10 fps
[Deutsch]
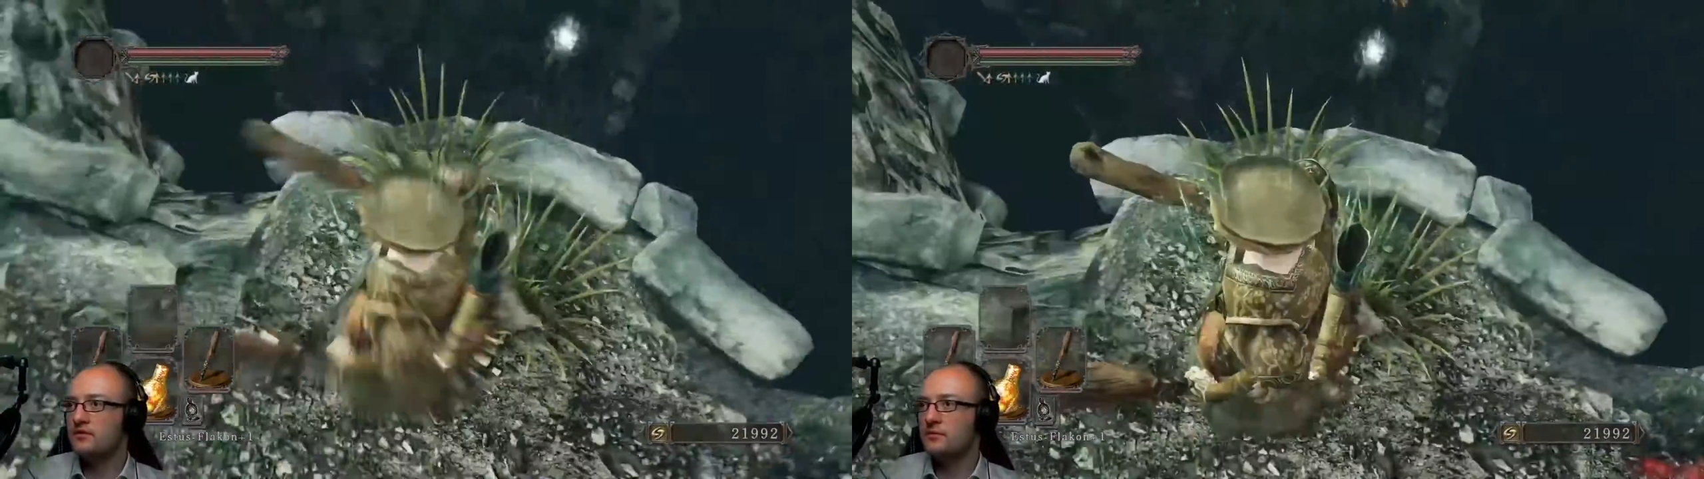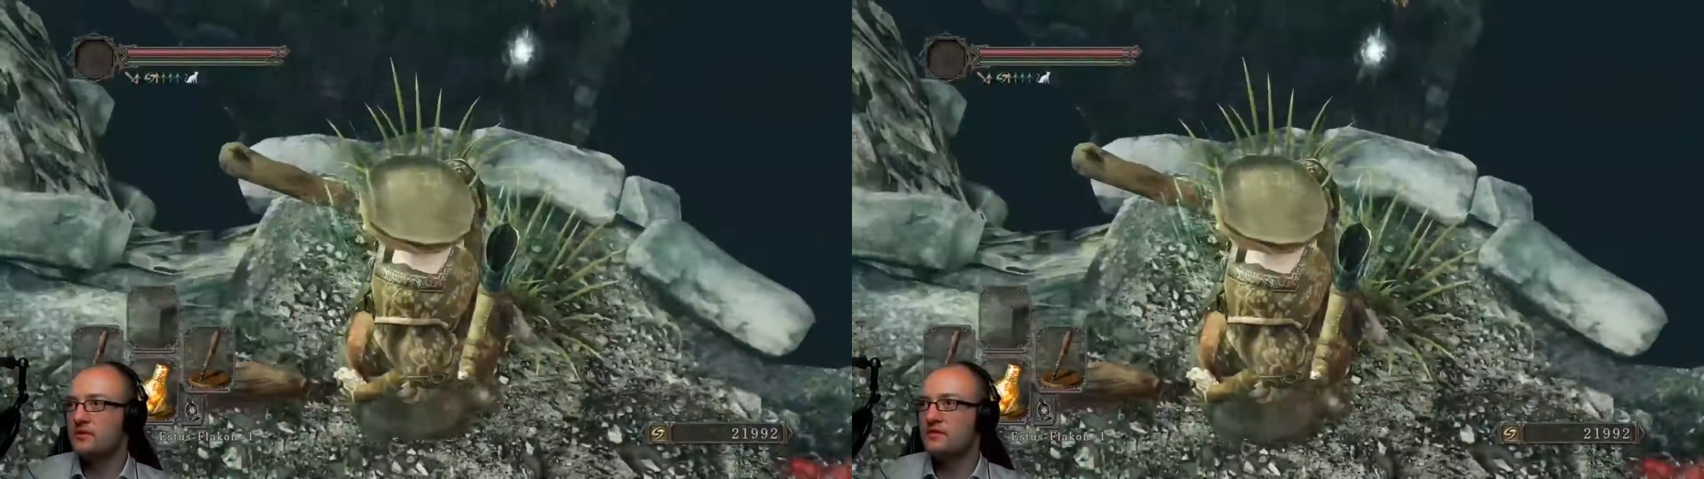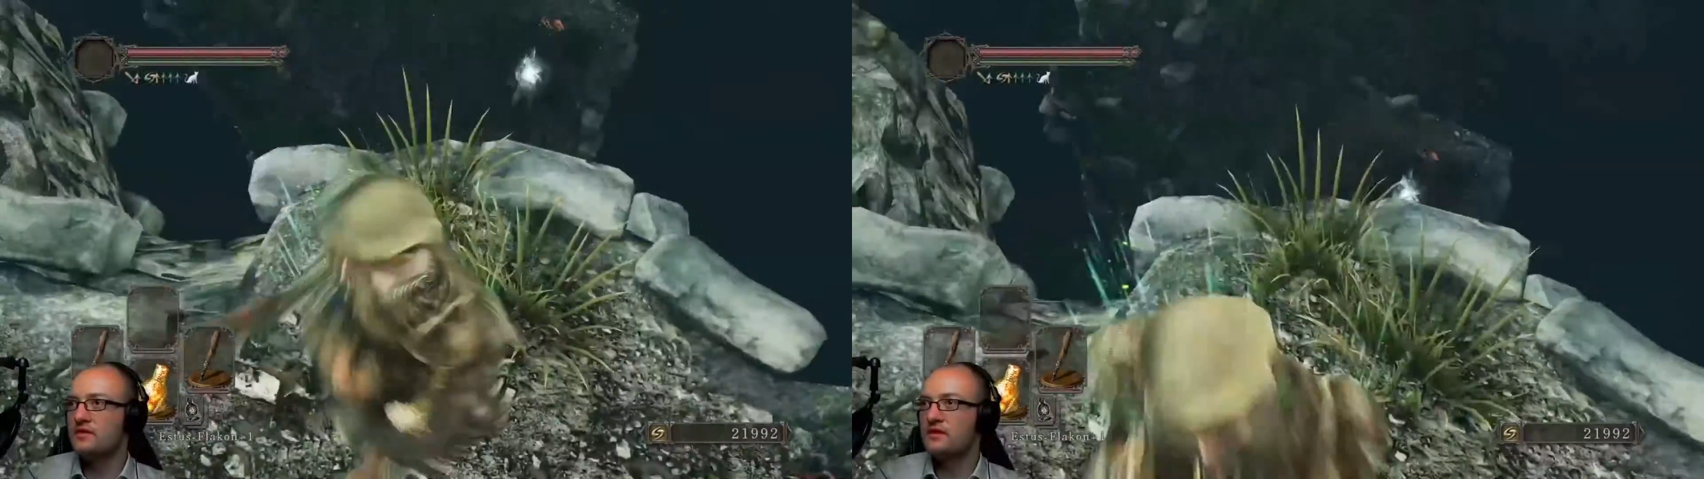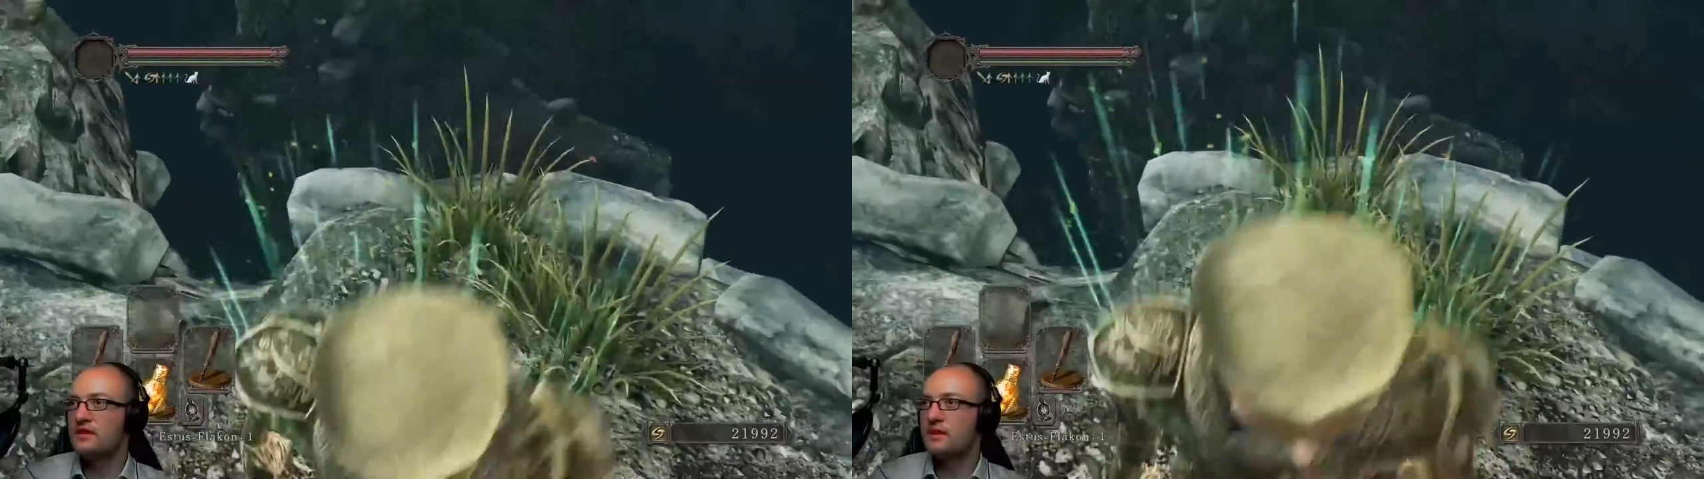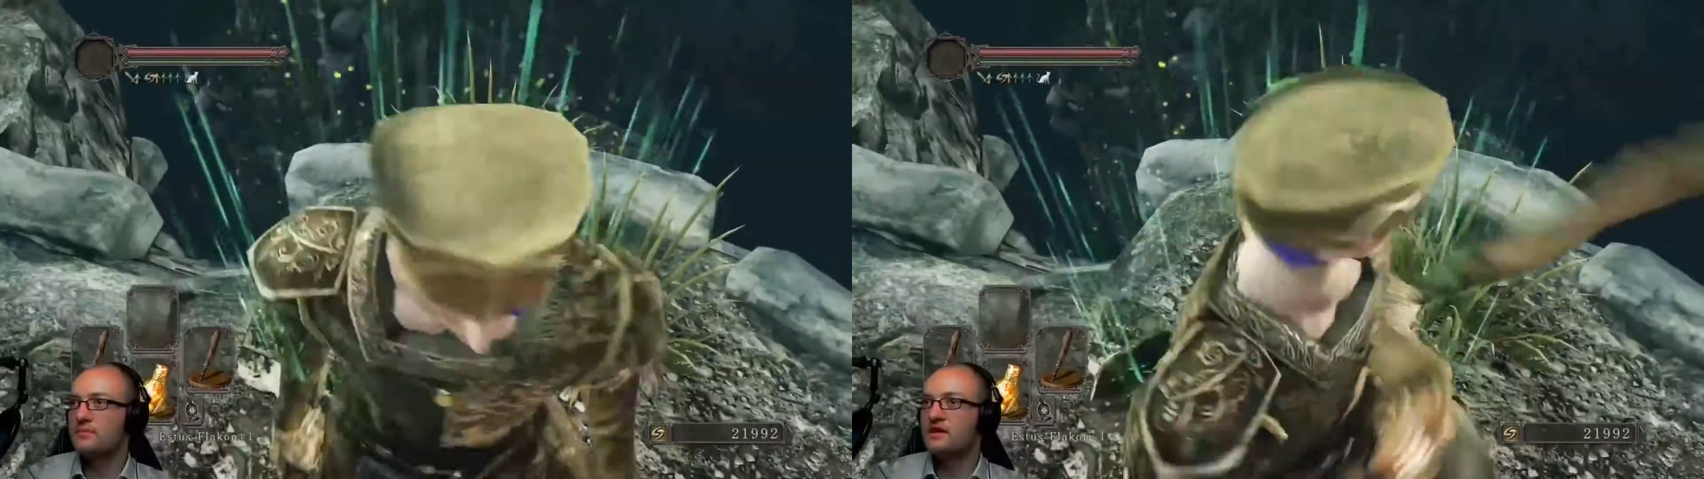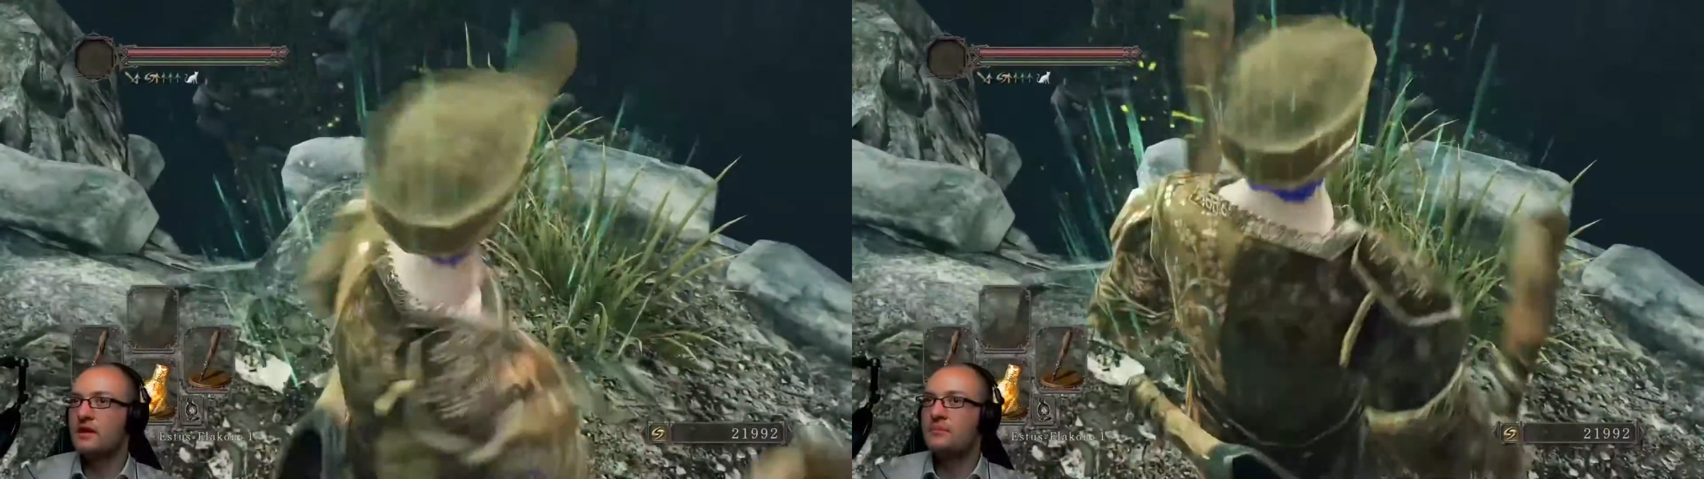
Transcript: als ob das nicht klappt.